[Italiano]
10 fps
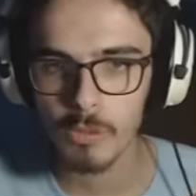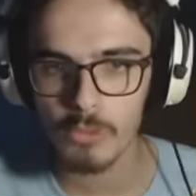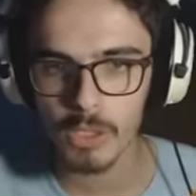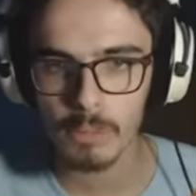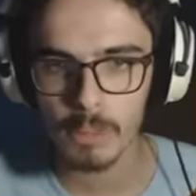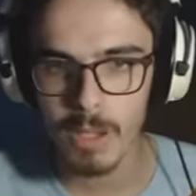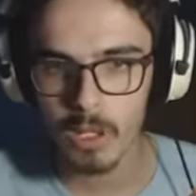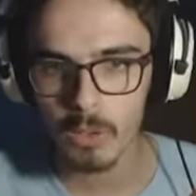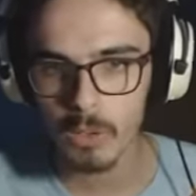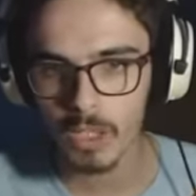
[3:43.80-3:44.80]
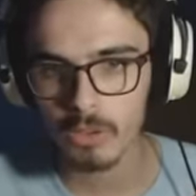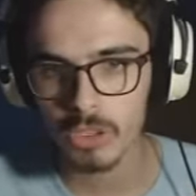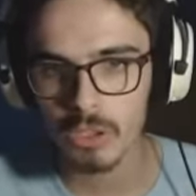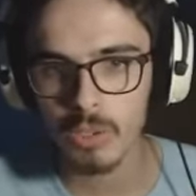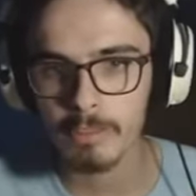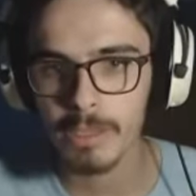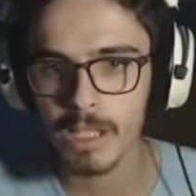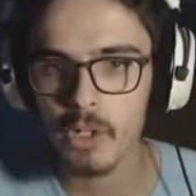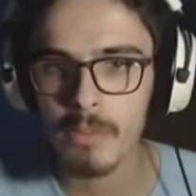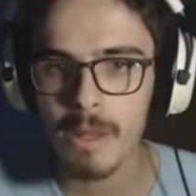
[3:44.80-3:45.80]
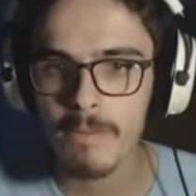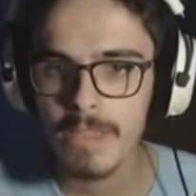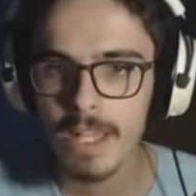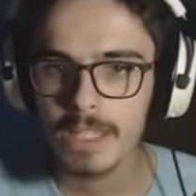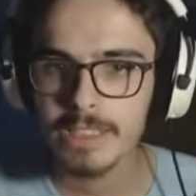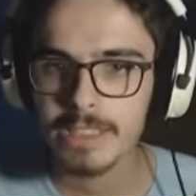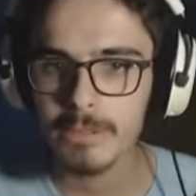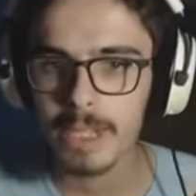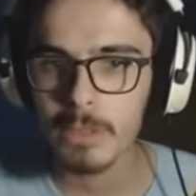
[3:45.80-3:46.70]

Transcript: figo e più bello, ora devo tanto capire come sistemare